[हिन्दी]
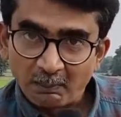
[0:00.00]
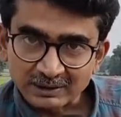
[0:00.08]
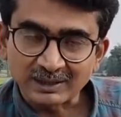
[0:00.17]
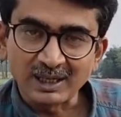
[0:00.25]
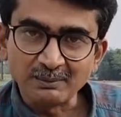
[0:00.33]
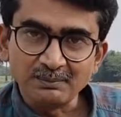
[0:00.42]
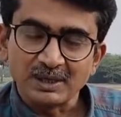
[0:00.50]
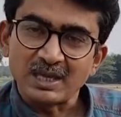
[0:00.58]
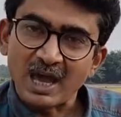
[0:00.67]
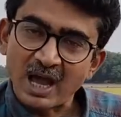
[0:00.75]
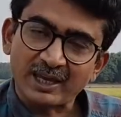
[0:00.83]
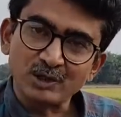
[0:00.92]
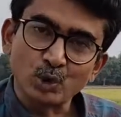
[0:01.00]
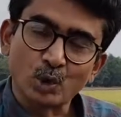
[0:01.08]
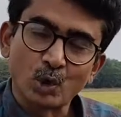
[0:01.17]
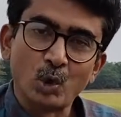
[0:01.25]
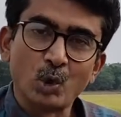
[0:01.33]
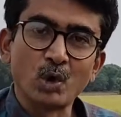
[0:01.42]
मतलब यहां की जो
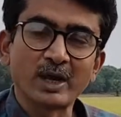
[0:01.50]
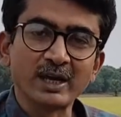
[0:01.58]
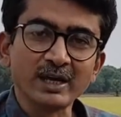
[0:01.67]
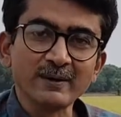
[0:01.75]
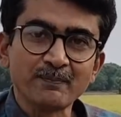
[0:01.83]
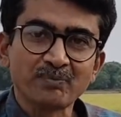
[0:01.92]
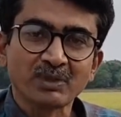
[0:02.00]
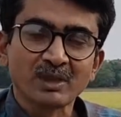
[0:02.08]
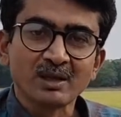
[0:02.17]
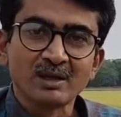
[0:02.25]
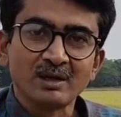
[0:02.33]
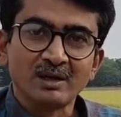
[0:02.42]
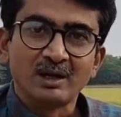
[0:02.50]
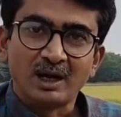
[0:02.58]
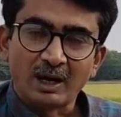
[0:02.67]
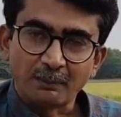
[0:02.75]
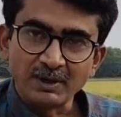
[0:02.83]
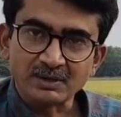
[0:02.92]
लोग हैं
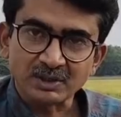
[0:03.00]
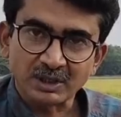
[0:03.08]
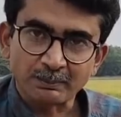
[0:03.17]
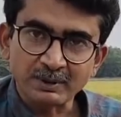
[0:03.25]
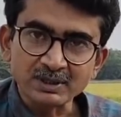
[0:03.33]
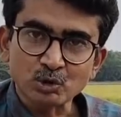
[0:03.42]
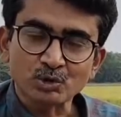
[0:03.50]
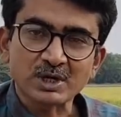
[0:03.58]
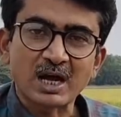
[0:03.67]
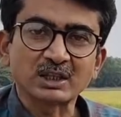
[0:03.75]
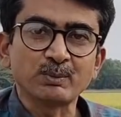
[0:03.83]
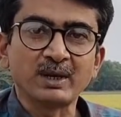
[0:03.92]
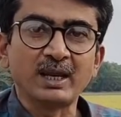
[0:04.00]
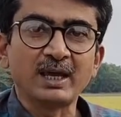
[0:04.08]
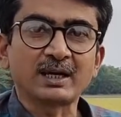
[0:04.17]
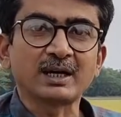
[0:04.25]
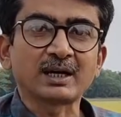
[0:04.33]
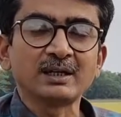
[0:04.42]
अपने सरपंच को साथ में
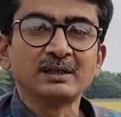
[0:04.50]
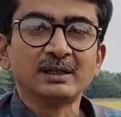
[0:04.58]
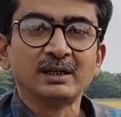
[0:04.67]
लेकर